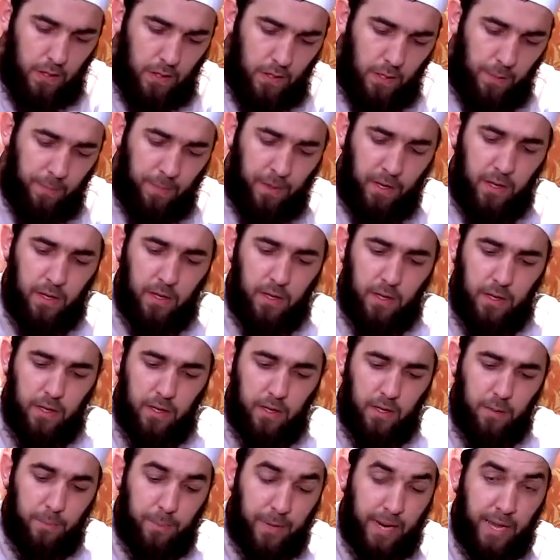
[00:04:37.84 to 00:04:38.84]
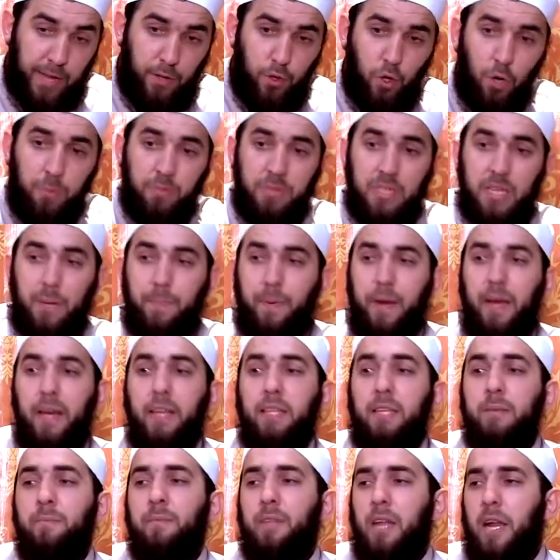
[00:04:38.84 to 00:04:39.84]
И мы пройдемся по
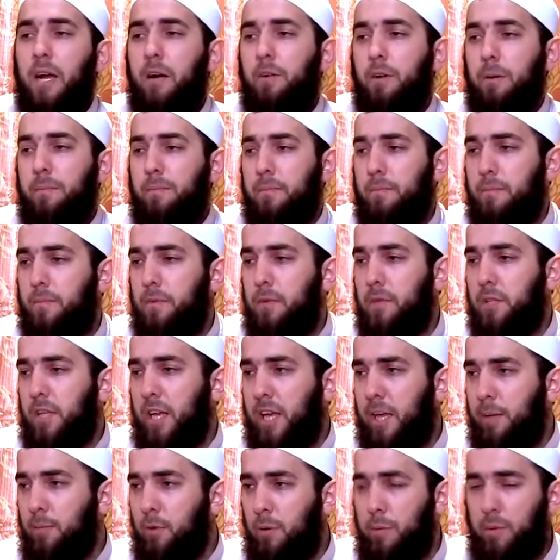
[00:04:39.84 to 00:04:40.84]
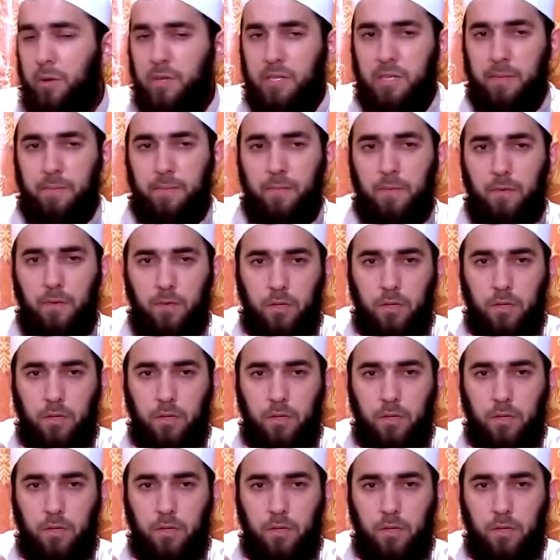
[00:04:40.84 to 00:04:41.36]
этим нравам, таким образом,